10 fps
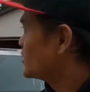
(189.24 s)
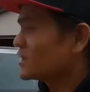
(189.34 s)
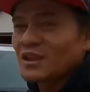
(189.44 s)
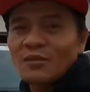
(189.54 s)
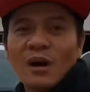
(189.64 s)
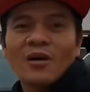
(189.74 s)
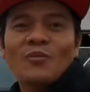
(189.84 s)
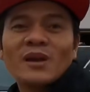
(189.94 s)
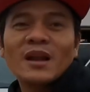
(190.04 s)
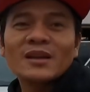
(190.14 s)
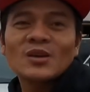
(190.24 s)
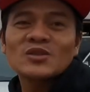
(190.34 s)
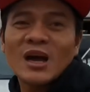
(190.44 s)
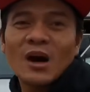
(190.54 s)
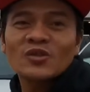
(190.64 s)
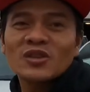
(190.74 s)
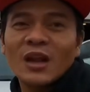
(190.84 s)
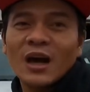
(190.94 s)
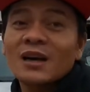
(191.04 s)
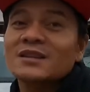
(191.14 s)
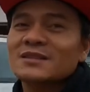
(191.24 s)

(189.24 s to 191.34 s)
at tikman ko man lang yung sahod nila